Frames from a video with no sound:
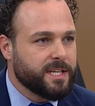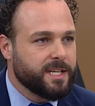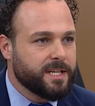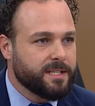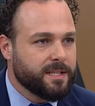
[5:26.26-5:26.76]

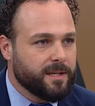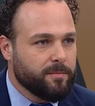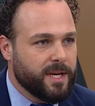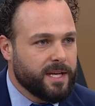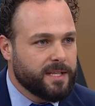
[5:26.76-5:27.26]
renda
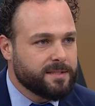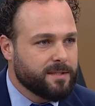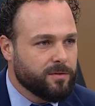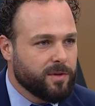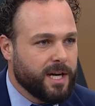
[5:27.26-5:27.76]
também, que
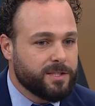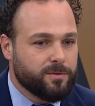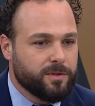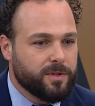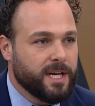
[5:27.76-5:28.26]
estão no CAD
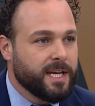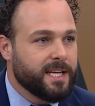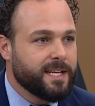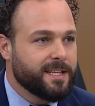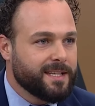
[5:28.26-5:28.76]
único
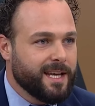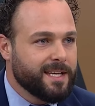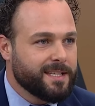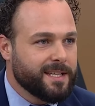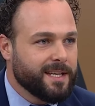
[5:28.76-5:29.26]
e que tem
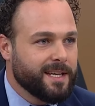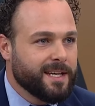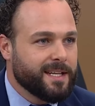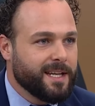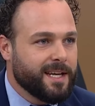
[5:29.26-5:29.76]
que ter
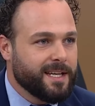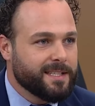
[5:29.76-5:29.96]
né,